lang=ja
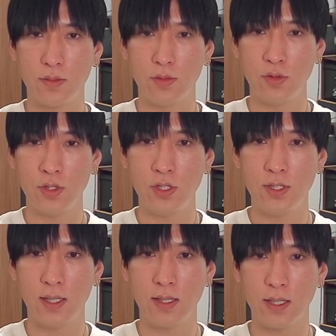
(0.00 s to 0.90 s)
もう一
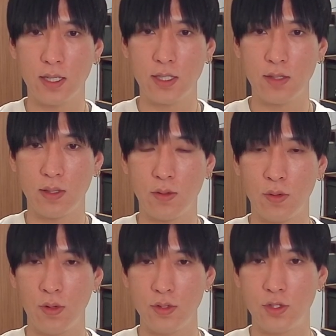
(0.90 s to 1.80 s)
段高来たのはこ
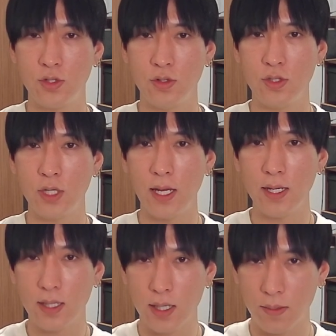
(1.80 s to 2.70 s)
こ10時
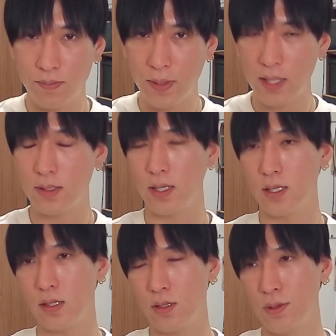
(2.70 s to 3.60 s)
半からバンって上
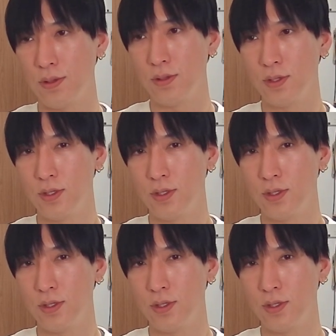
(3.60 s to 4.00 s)
がってるの。